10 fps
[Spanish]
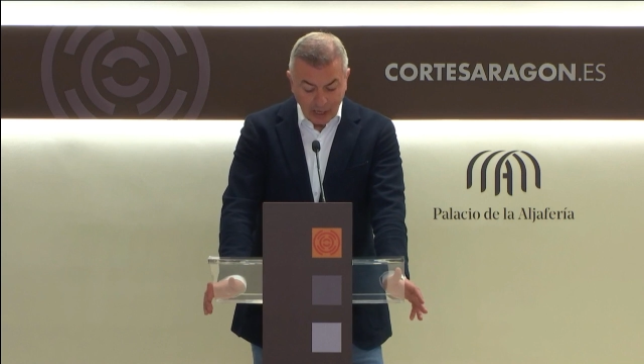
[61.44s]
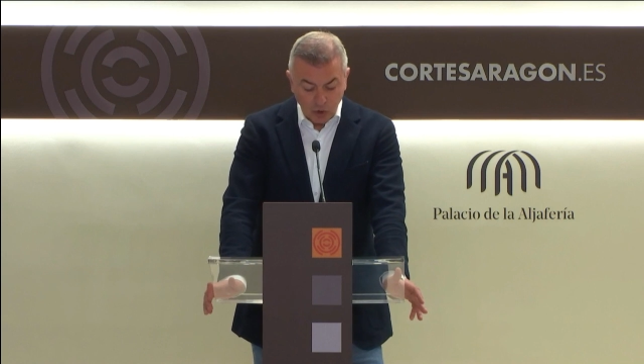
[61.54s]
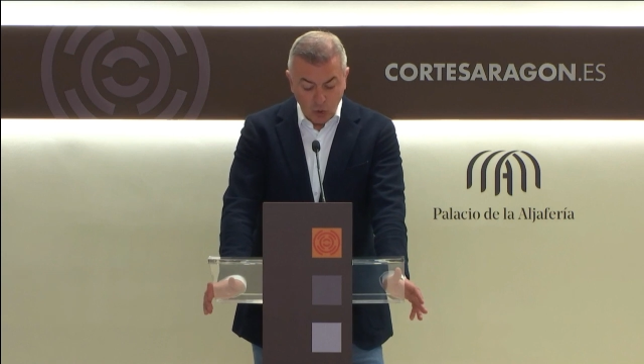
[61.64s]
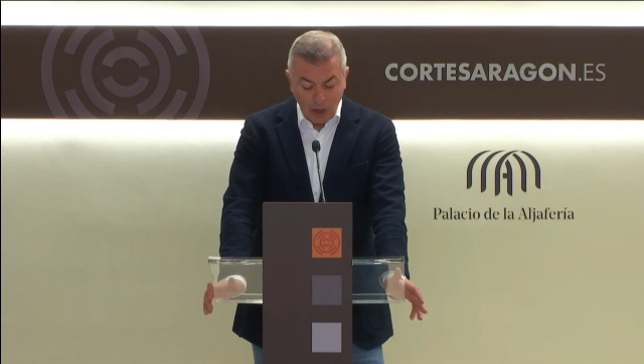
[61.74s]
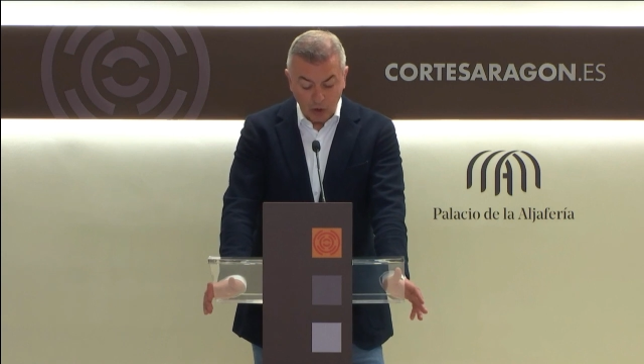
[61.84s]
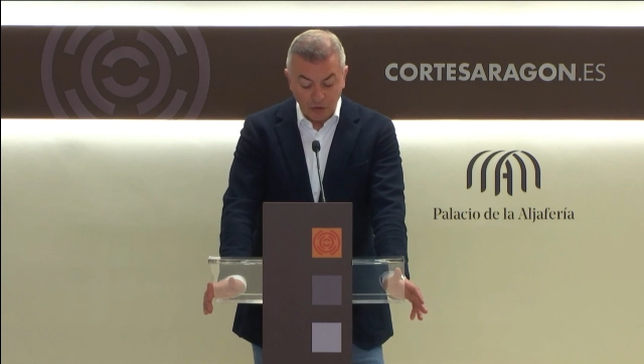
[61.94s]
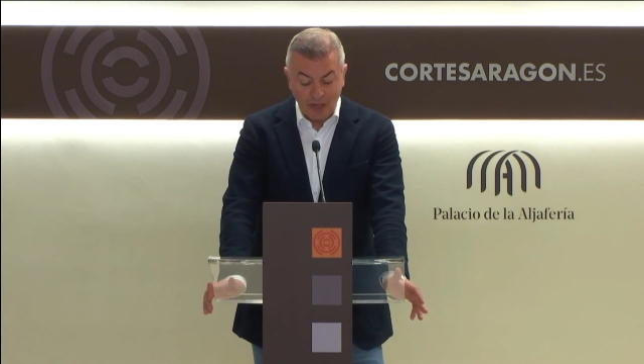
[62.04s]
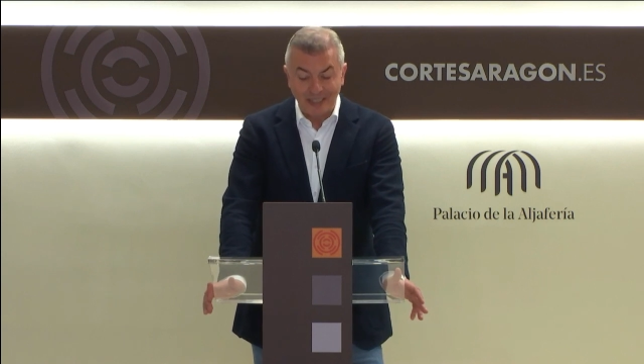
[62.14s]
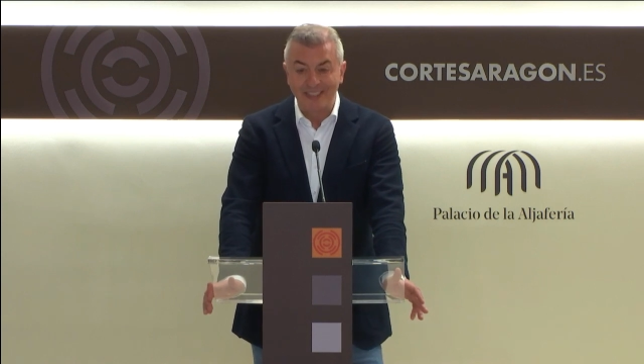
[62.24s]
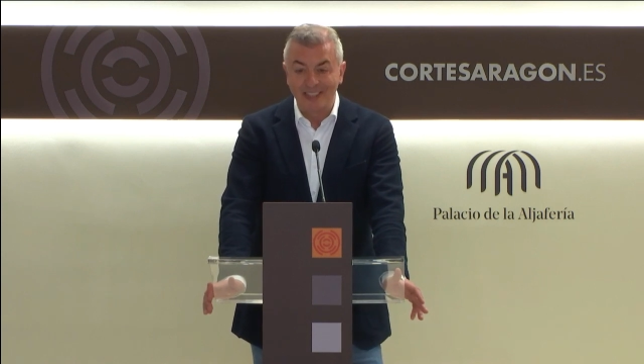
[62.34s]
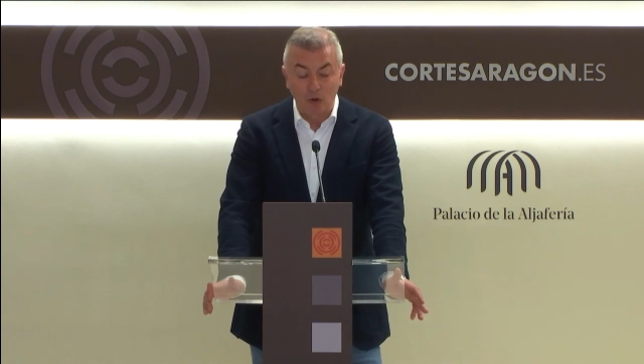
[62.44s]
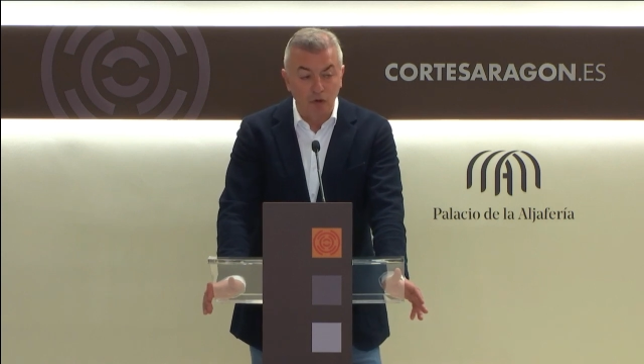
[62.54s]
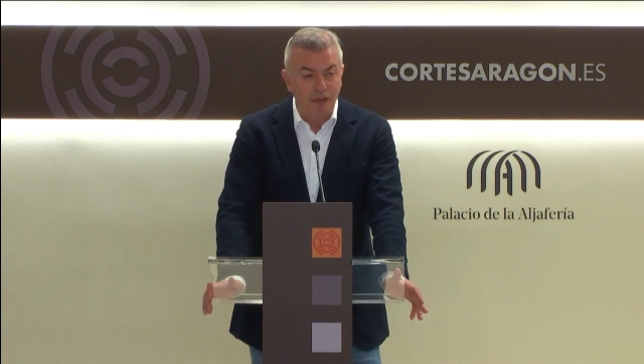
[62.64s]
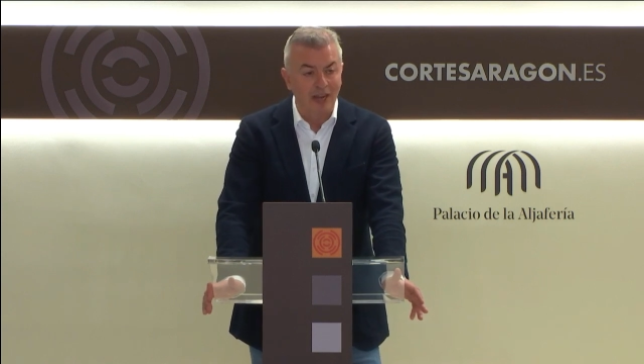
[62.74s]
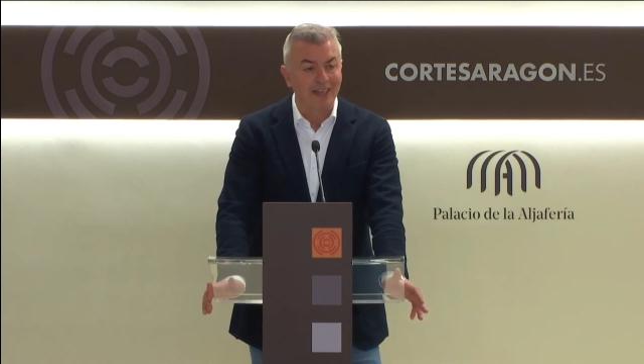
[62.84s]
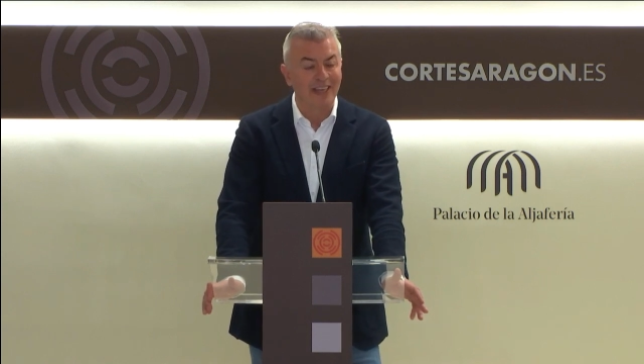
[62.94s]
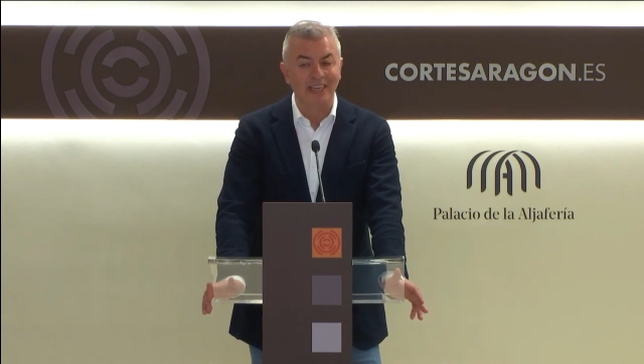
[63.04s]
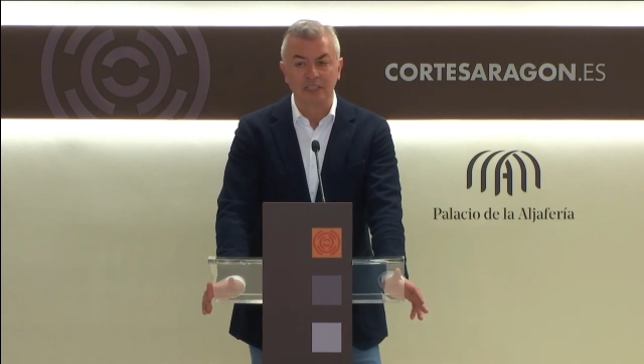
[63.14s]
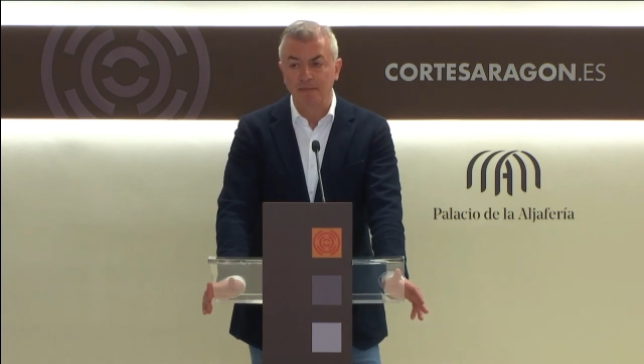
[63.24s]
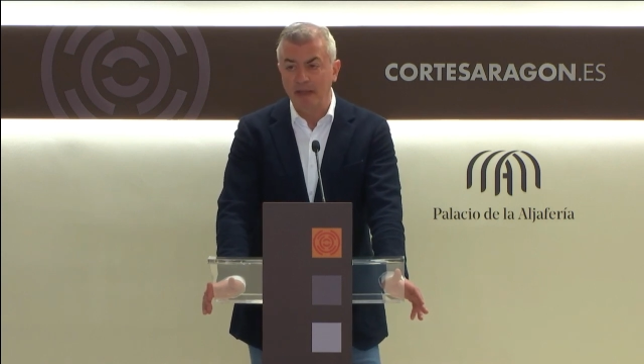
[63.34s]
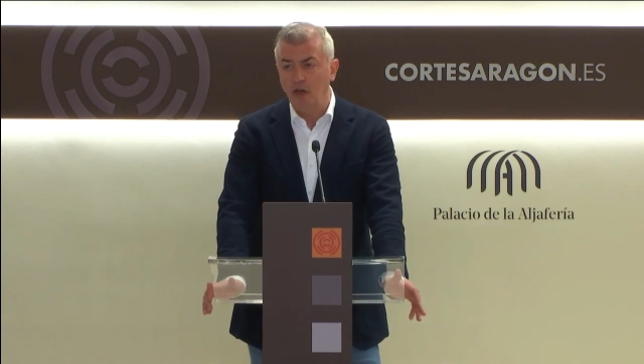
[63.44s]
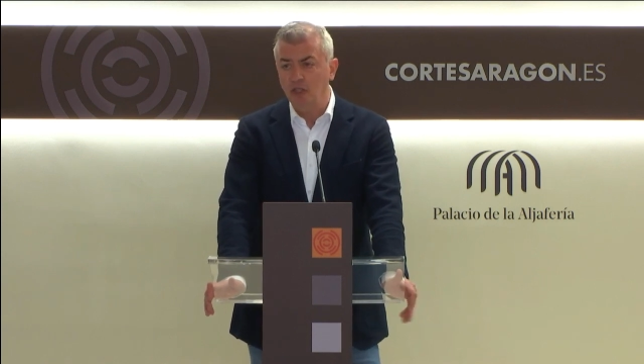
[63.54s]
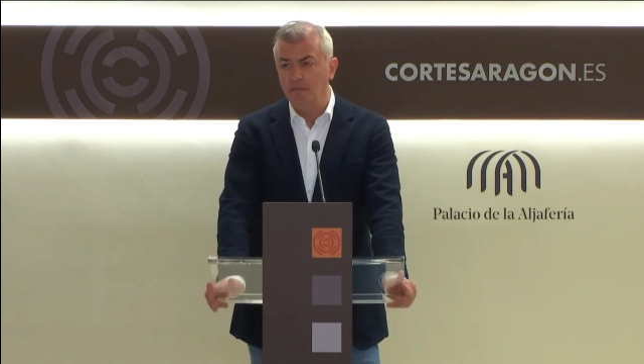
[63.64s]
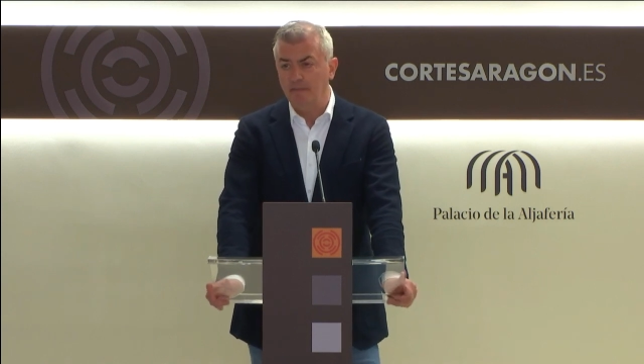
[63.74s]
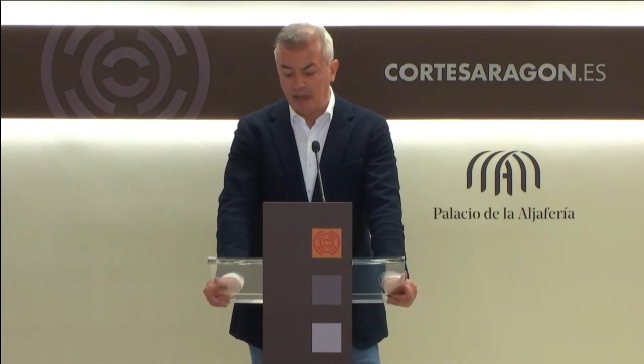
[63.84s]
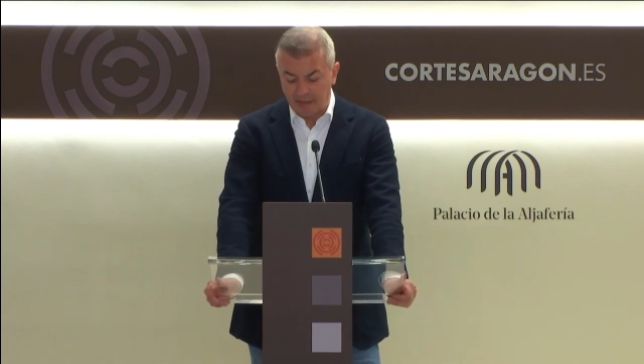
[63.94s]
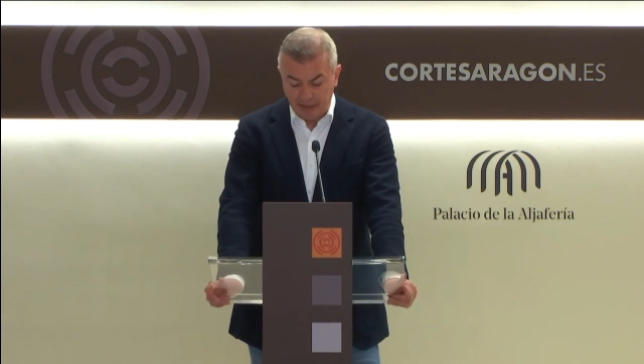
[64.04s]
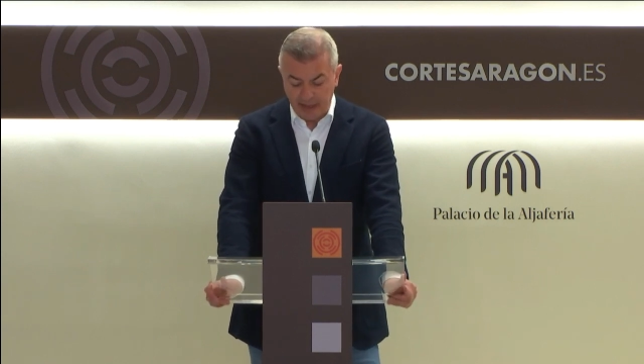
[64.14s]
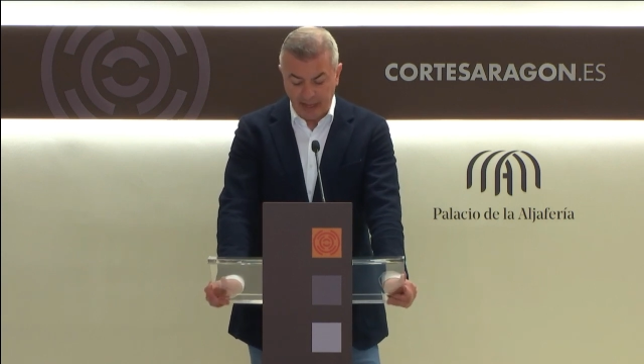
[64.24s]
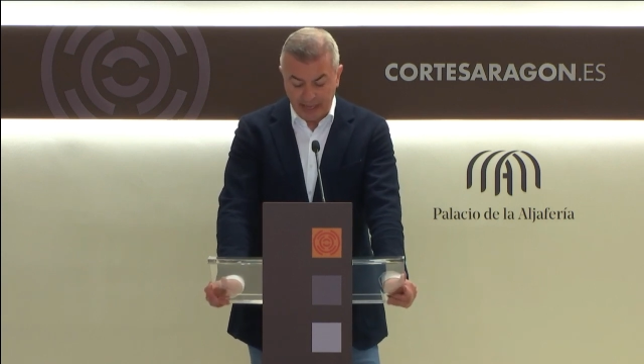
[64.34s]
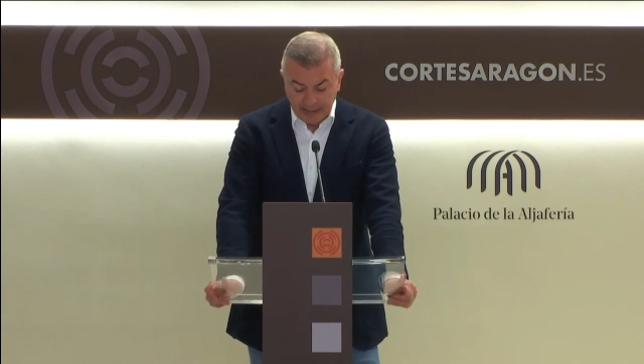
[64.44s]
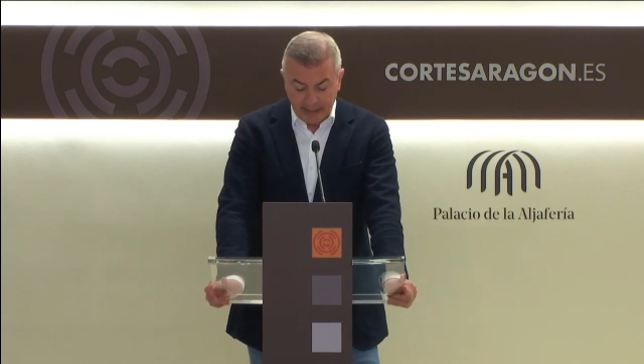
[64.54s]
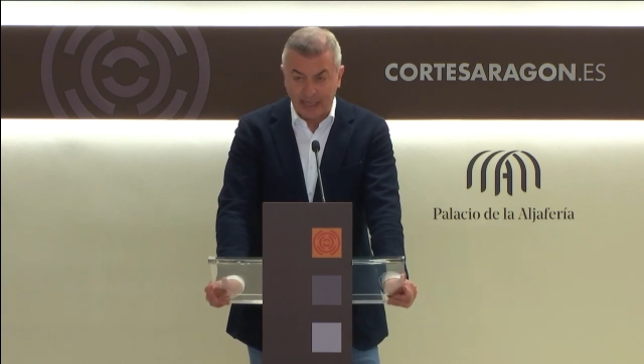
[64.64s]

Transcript: actúa contra, contra, quienes menos merecen este